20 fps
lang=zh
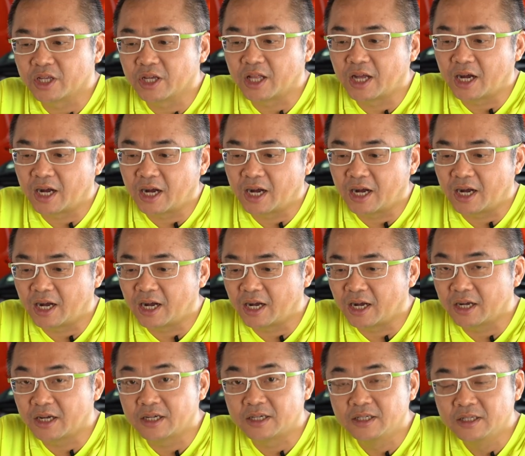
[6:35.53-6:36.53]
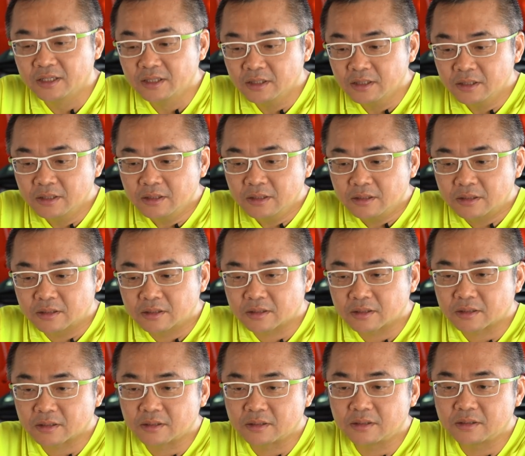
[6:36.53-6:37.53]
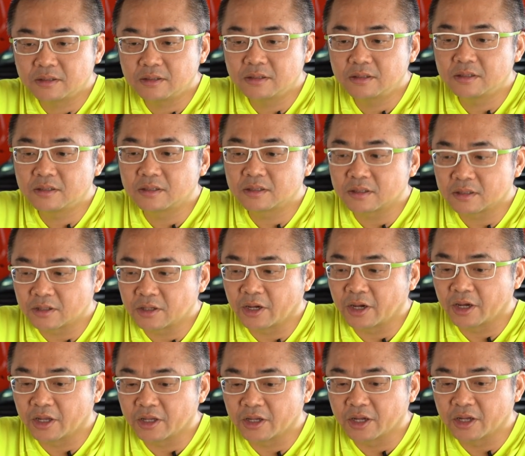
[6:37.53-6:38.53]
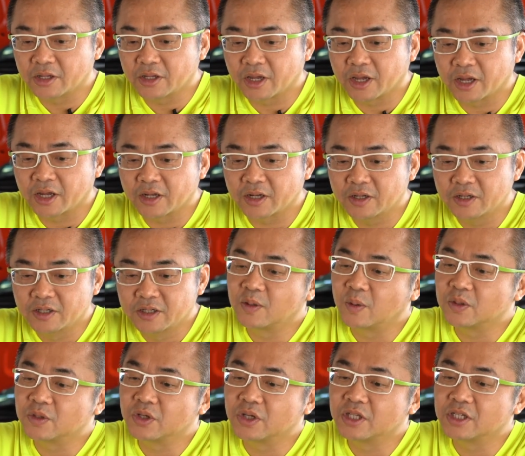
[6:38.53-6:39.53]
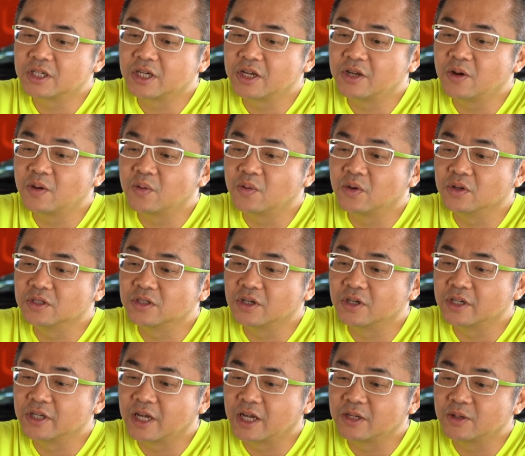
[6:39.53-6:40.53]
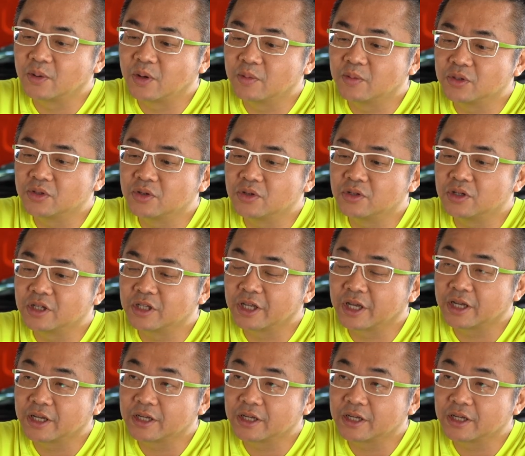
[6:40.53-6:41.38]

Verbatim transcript: 的啦。对对对，也有一些比较男性的图案。对对对。我觉得这个用过之后应该就回不去了，